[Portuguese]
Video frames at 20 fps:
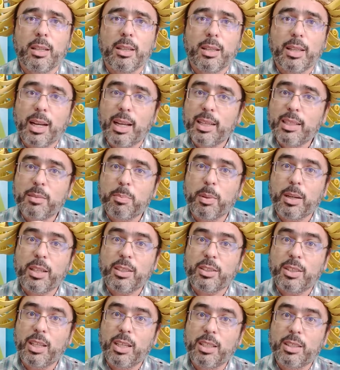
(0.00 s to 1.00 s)
Traz para a
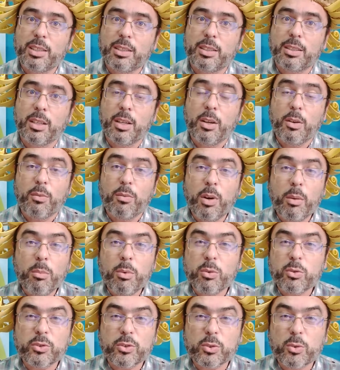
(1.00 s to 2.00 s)
gente,
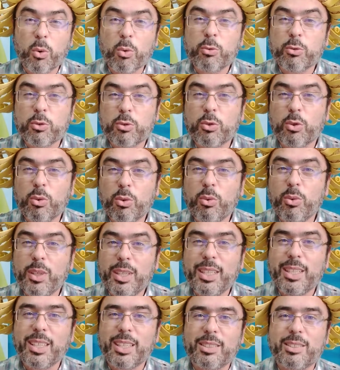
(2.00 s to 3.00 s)
vamos
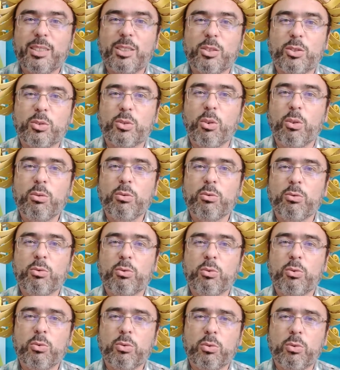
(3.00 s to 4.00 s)
construir esse sonho
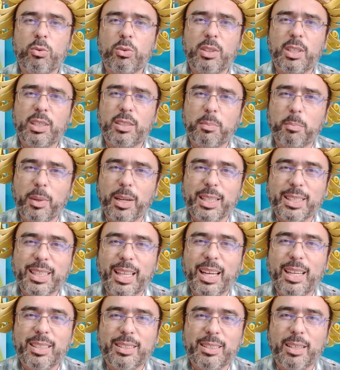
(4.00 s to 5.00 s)
junto,
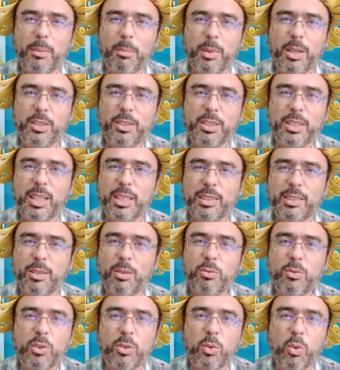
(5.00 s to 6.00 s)
despertar essa
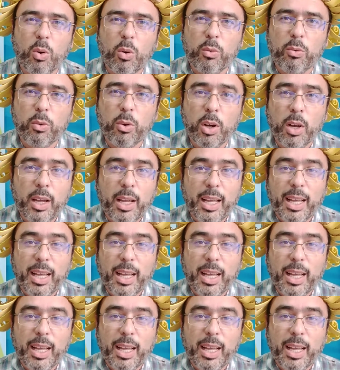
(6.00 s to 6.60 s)
imaginação de novo,